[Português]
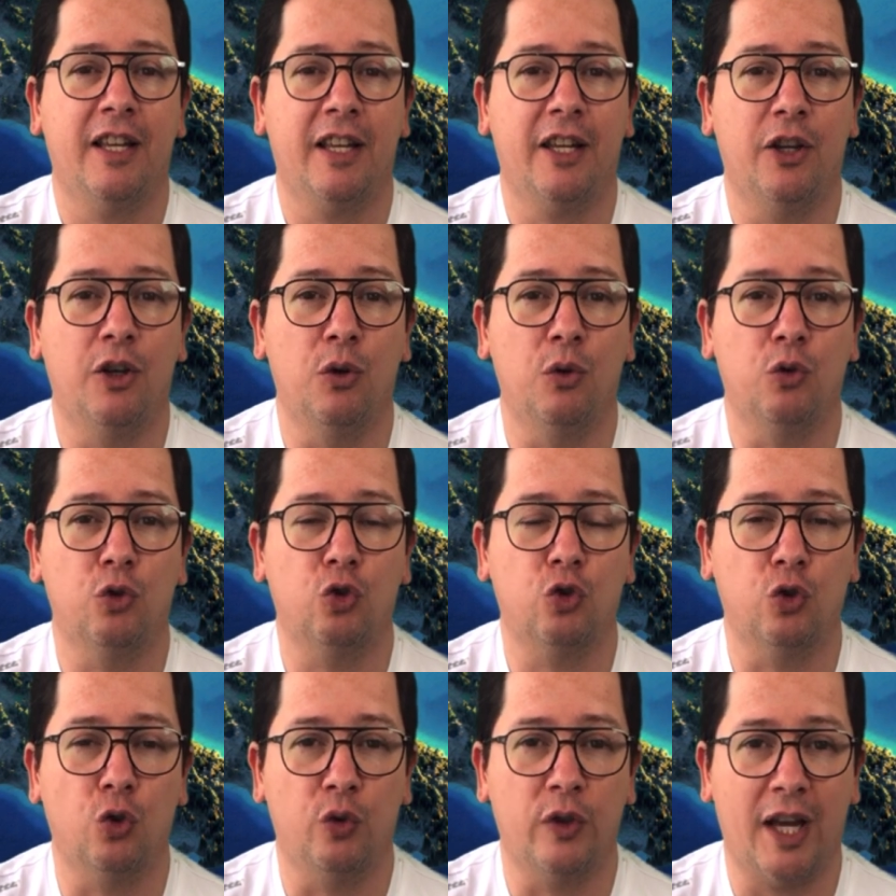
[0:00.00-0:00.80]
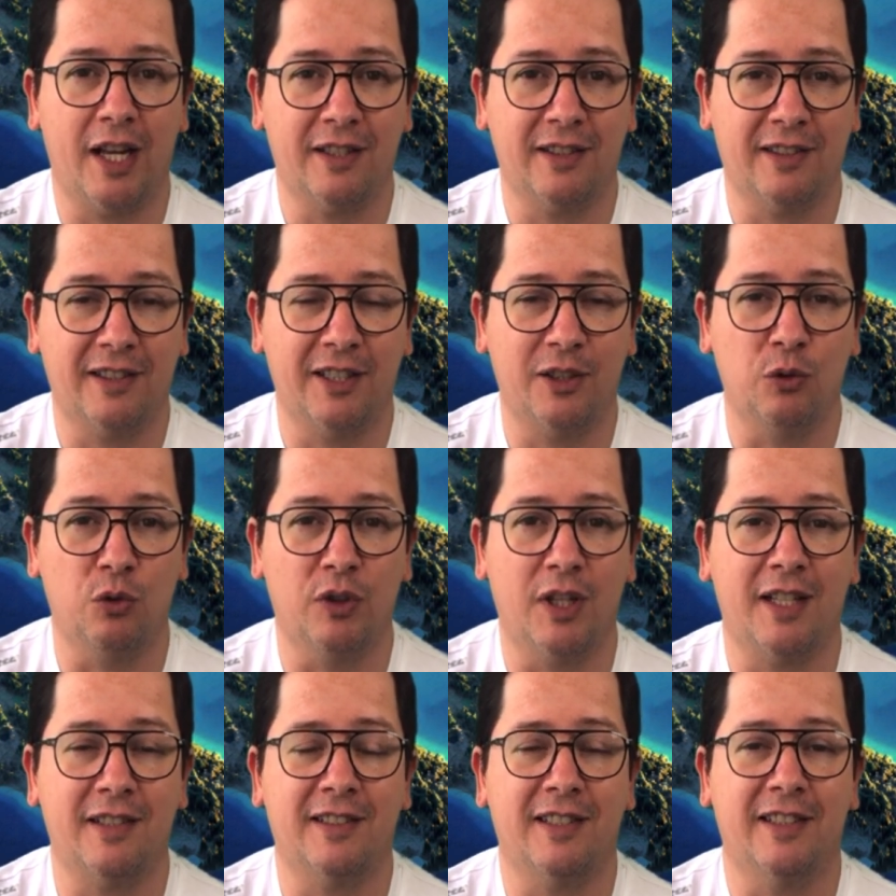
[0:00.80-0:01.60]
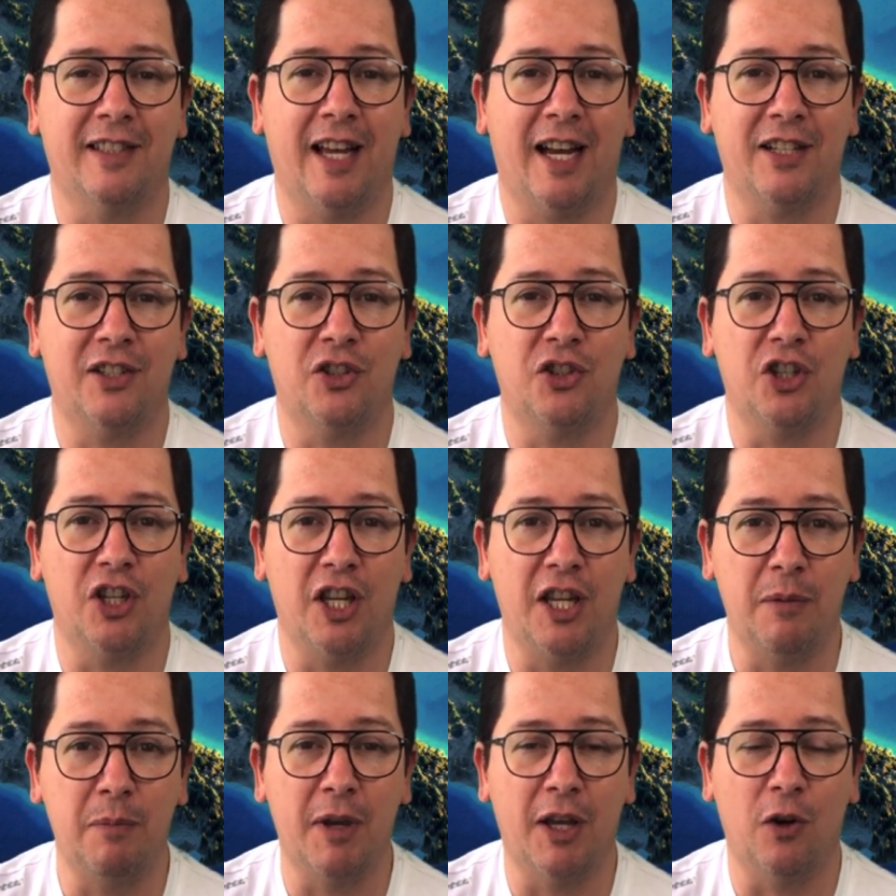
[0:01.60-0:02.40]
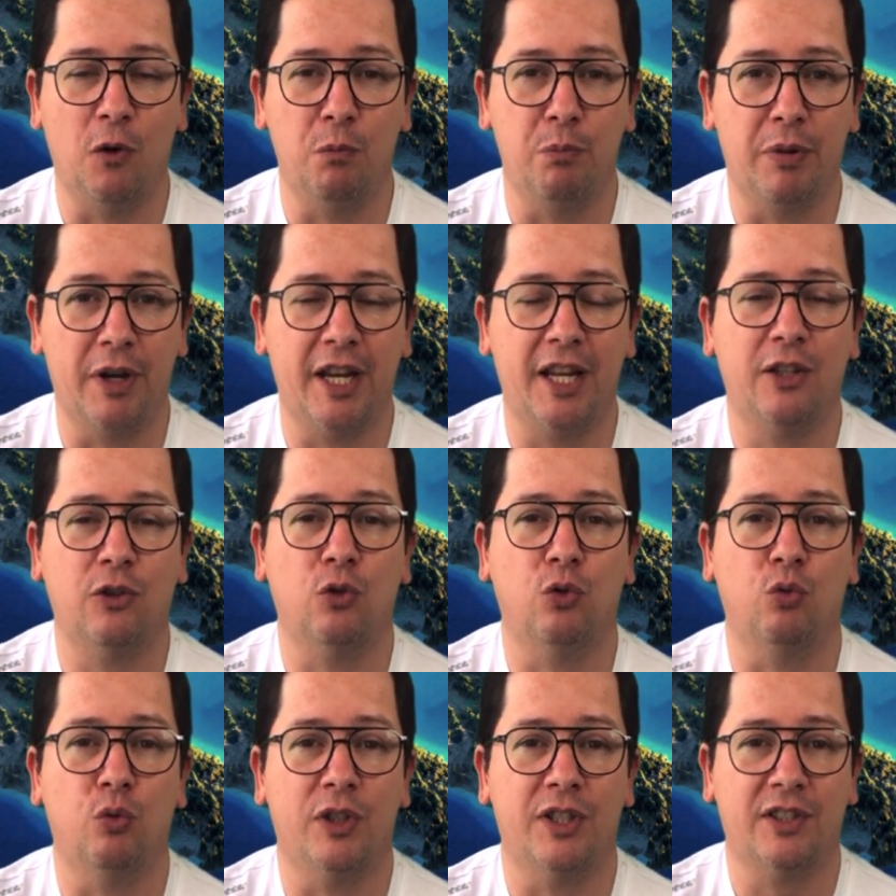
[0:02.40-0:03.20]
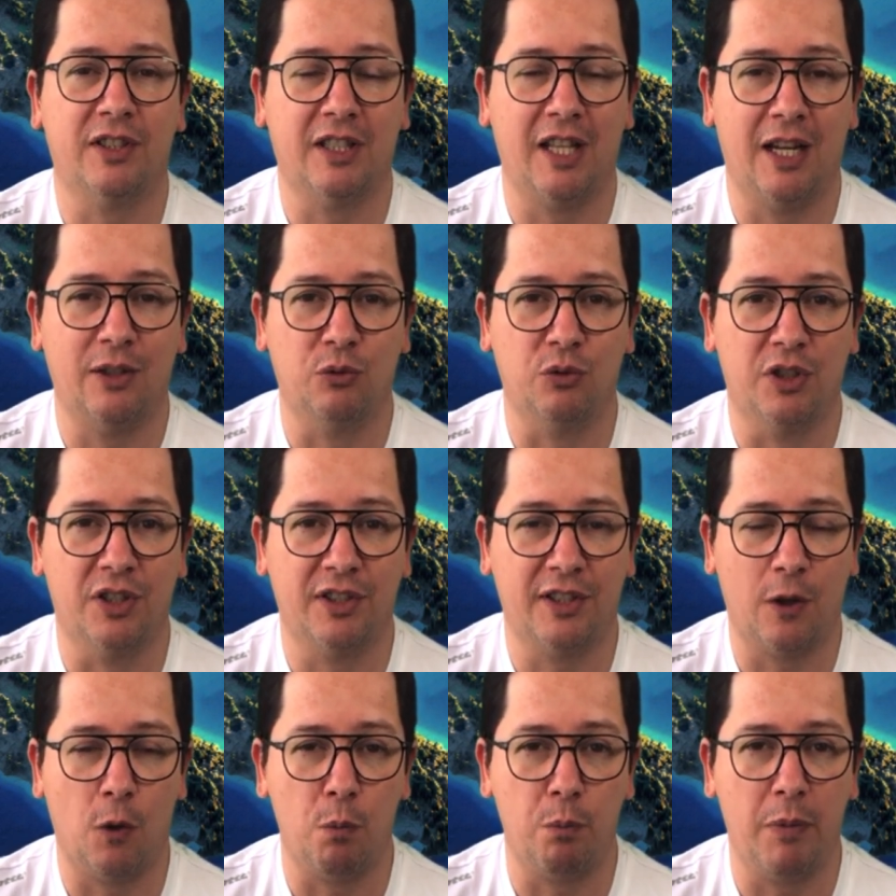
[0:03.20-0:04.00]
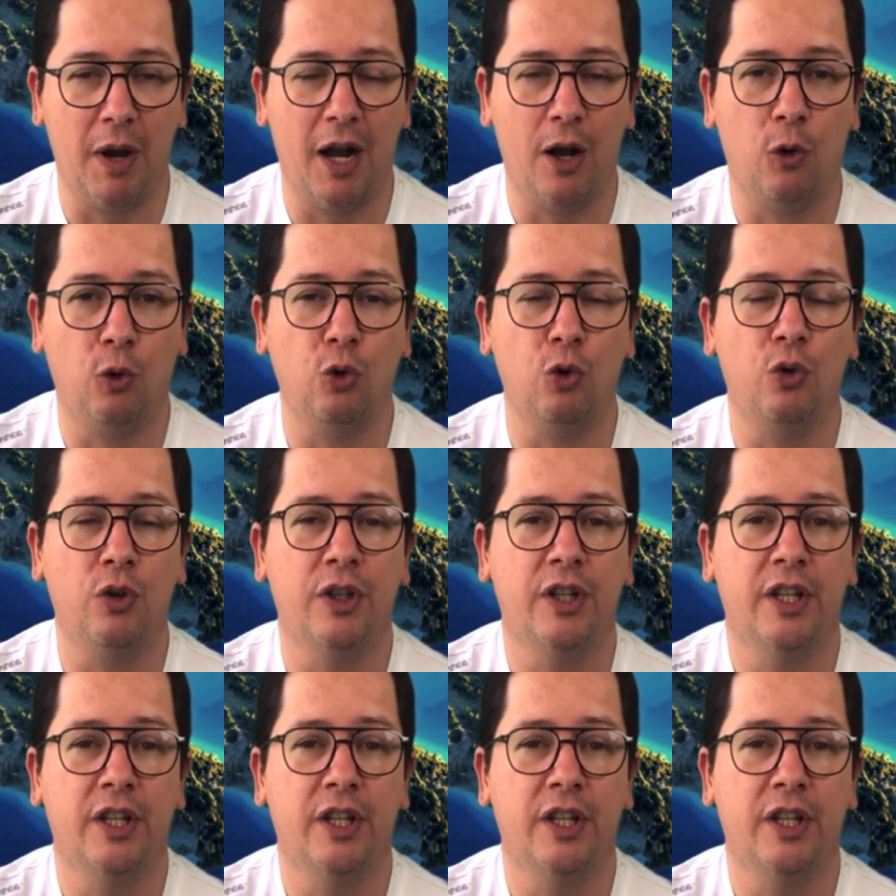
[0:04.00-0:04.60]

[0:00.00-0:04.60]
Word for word: eu sou nascido na cidade de Ribeirão Preto, no estado de São Paulo.